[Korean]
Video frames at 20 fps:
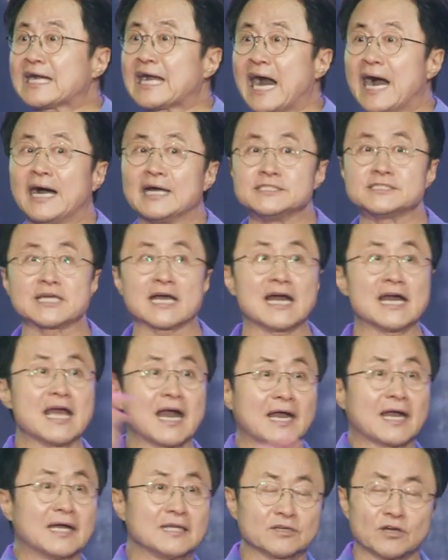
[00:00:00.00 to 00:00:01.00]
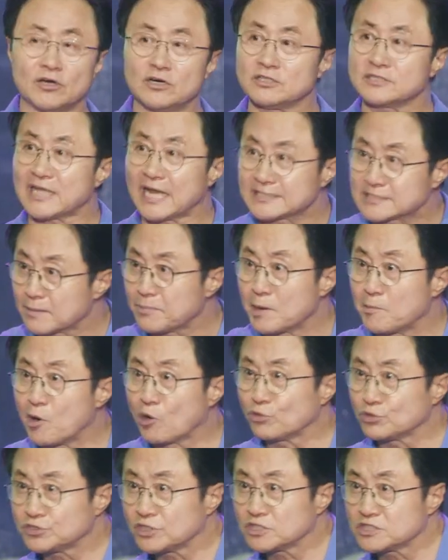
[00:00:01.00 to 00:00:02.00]
강한 자가 약한 거를 다
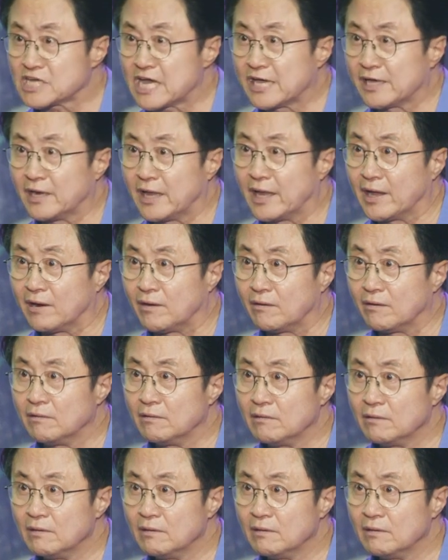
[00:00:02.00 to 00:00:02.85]
잡아먹고 있어요. 자연에요.